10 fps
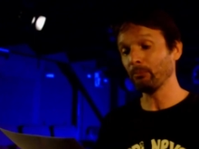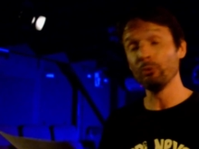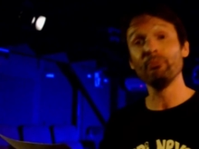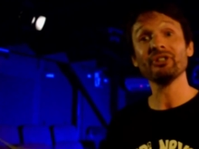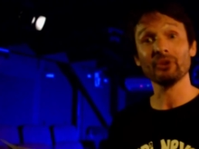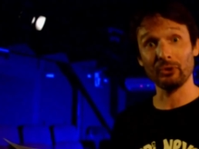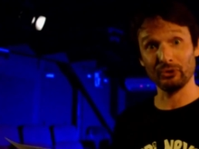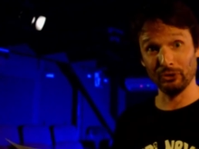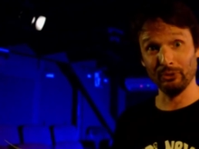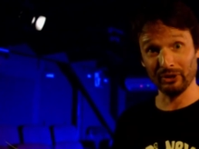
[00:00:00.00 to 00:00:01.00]
plus puissant que
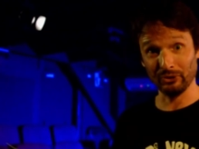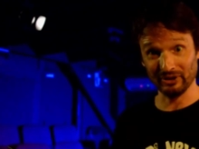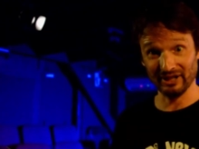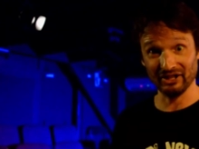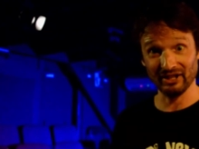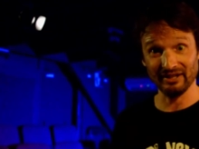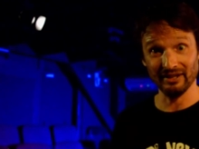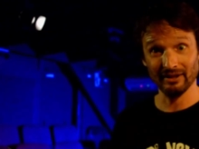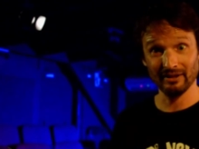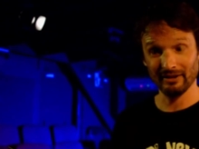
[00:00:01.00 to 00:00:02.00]
celui que je t'ai déjà
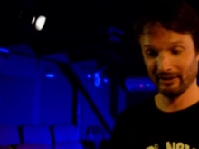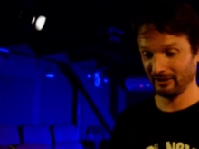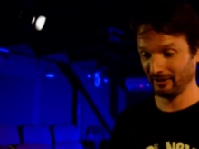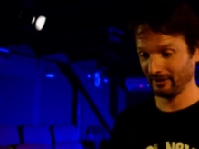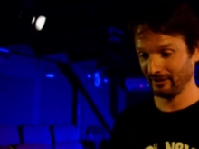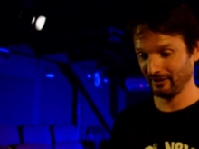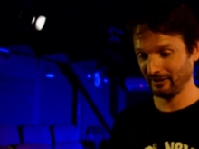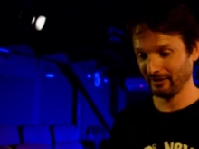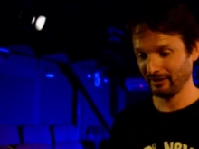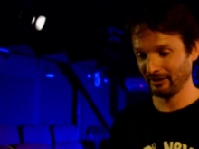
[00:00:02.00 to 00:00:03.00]

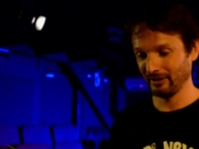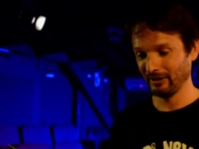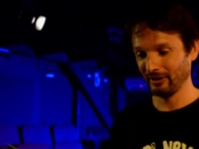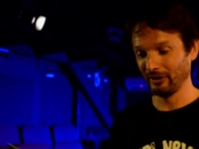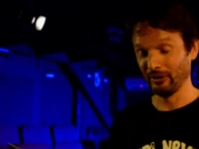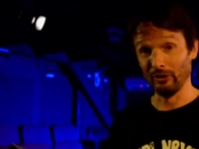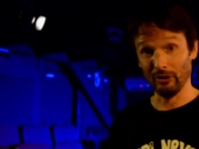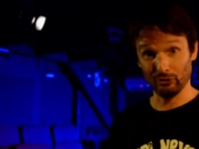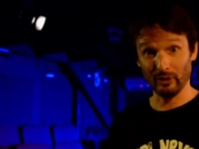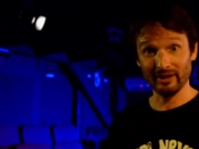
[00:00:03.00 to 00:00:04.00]
dit.
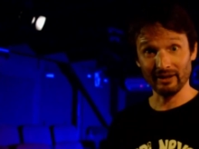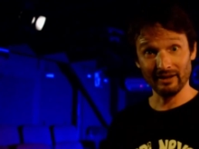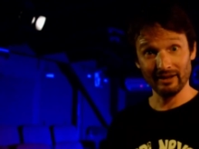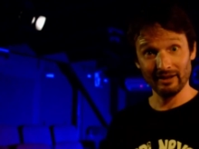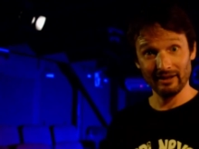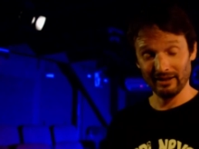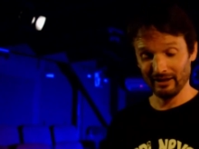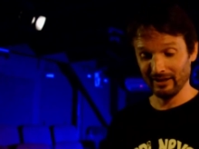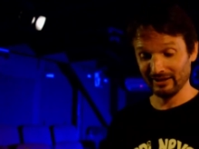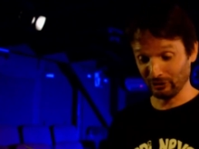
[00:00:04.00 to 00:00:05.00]
Antoine,
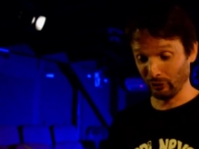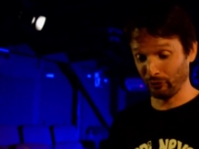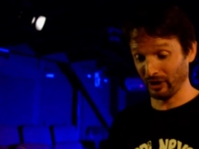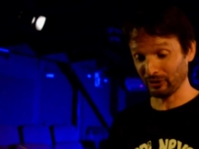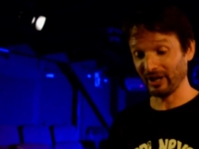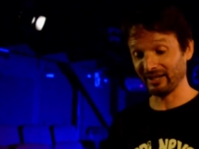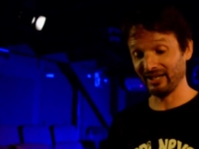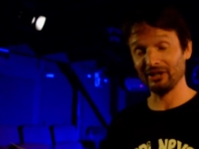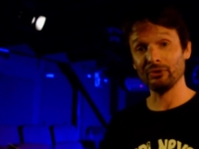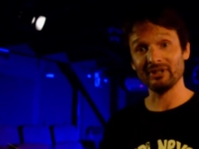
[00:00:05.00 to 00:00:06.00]
cette fois je gardai
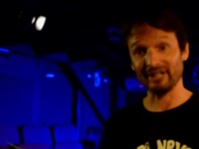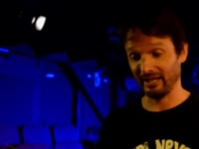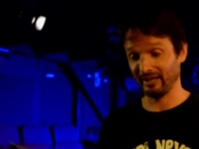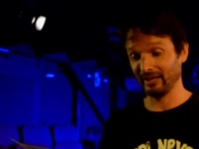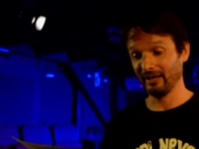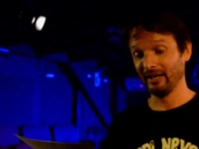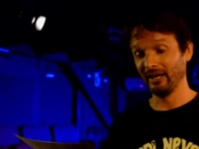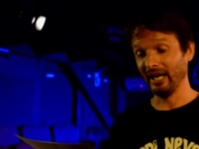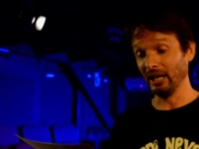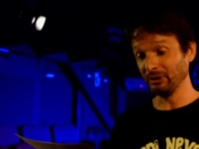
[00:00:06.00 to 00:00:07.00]
les yeux secs,
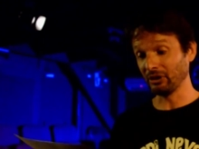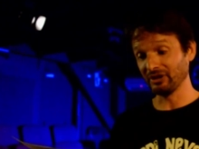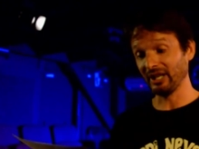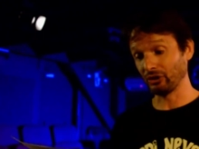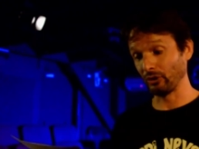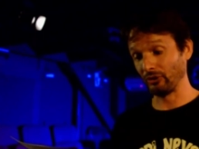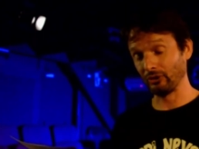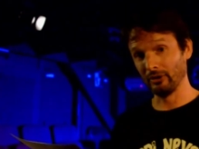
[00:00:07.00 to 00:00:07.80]
et lui tendis la chose.